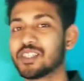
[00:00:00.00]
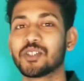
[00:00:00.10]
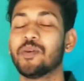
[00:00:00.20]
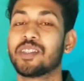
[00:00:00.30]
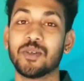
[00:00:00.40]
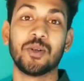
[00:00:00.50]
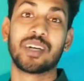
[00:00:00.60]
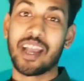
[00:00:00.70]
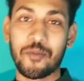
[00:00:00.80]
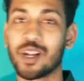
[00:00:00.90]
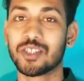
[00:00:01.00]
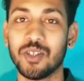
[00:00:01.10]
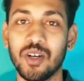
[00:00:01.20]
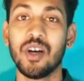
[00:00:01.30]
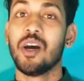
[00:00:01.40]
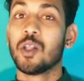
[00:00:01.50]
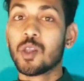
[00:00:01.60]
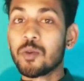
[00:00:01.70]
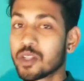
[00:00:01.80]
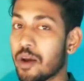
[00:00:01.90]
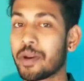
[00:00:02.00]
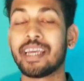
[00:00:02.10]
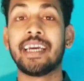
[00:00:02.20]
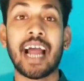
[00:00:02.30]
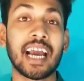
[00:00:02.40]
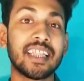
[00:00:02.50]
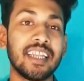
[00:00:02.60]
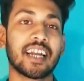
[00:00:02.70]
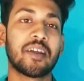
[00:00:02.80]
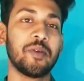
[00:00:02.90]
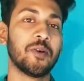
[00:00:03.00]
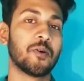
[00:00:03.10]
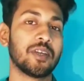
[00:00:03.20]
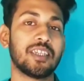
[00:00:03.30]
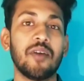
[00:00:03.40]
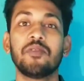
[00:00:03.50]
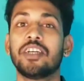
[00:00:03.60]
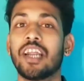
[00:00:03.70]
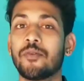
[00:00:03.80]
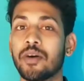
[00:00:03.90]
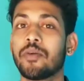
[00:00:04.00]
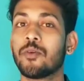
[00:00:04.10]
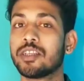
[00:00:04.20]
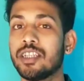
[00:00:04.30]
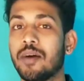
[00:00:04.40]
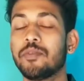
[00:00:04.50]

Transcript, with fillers: এসেছি সবাই তো কেমন আছো তো বন্ধুরা আমরা এর আগের দিনে একটা ভিডিও করেছিলাম সেটার মধ্যে আমরা বলেছিলাম